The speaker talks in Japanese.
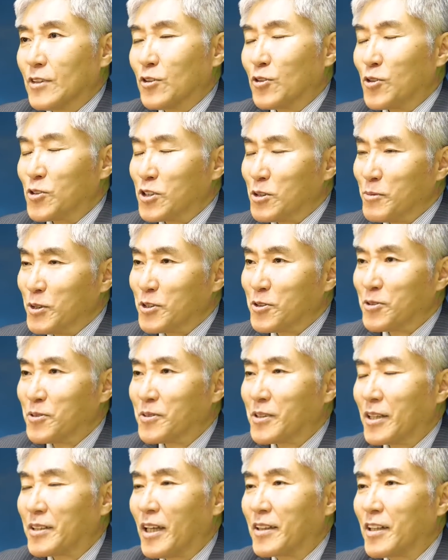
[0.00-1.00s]
苦しみ
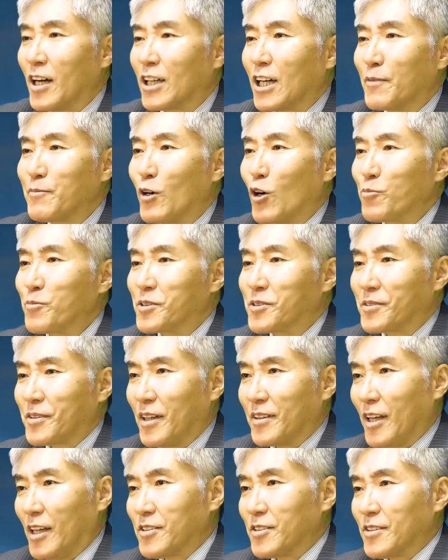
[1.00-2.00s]
続けた仲間を見つ
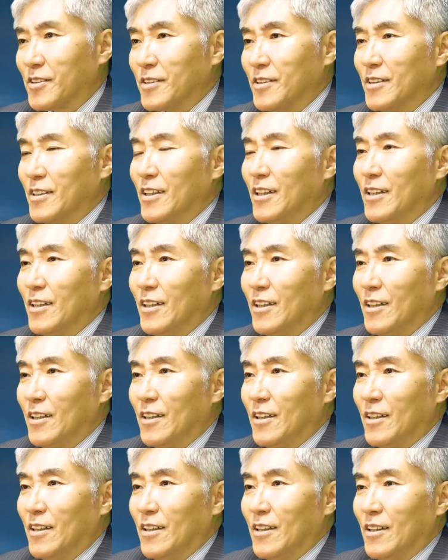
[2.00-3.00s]
け出し
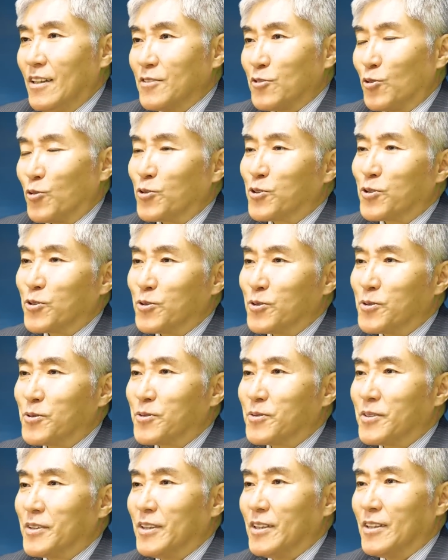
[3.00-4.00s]
その救
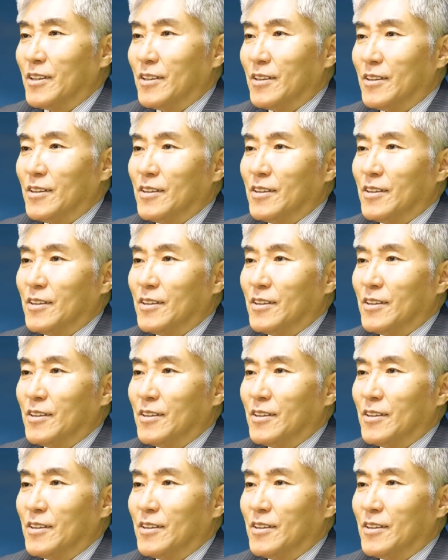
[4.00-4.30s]
出に